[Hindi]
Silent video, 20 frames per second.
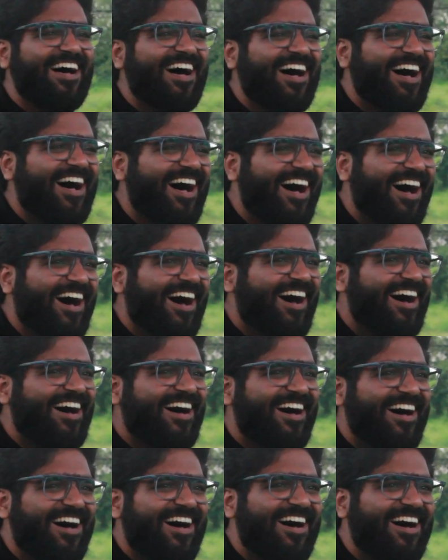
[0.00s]
भाई तो
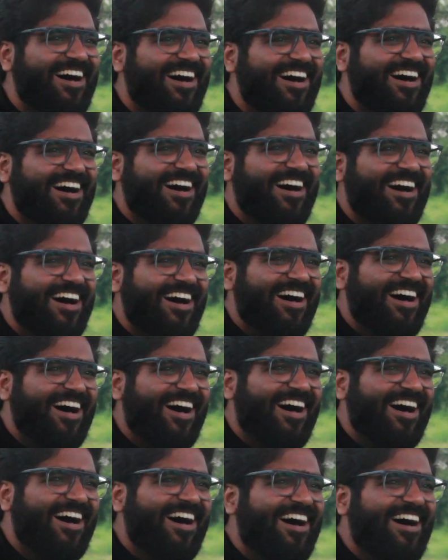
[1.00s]
एक
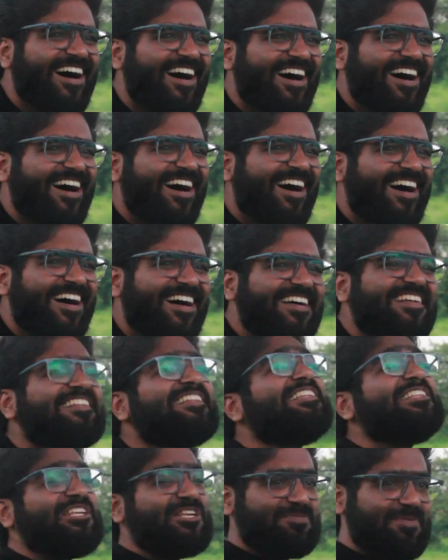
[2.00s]
रिपेयरिंग शॉप चालू कर
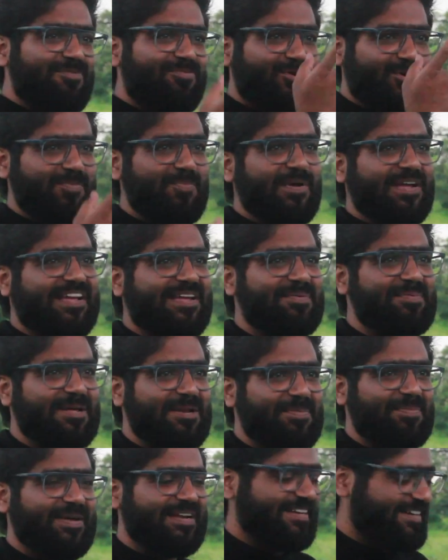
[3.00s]
जिसमें फोन फेंक के मैं
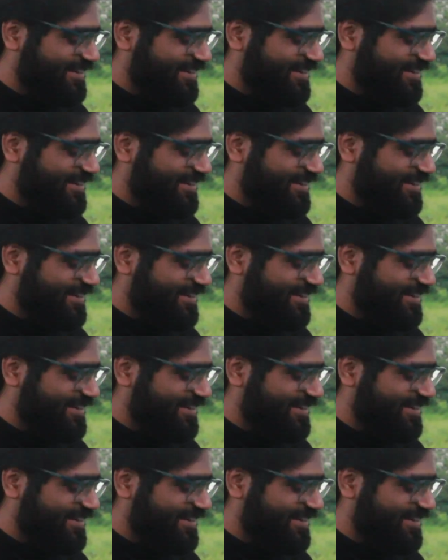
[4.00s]
रिपेयर